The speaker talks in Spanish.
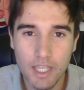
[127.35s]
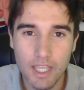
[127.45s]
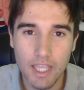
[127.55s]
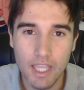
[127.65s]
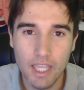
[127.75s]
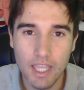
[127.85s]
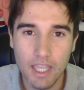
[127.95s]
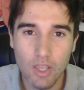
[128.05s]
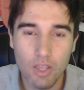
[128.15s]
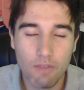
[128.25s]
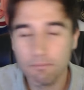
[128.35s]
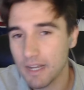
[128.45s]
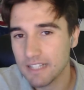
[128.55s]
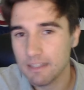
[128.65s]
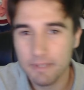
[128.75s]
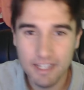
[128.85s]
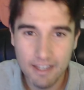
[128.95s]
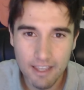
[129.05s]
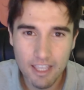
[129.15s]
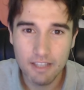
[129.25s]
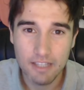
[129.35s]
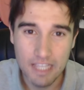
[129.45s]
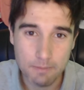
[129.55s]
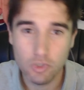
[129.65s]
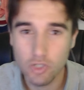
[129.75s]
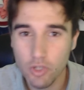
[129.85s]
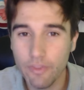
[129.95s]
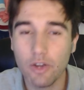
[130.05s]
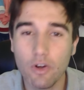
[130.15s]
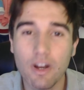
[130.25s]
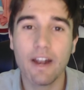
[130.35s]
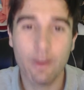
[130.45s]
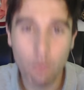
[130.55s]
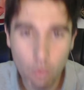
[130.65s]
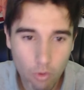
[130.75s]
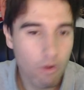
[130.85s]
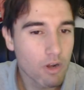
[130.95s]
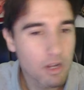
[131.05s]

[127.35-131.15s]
Eh, Barça PSG, expulsión de Ronald Araujo,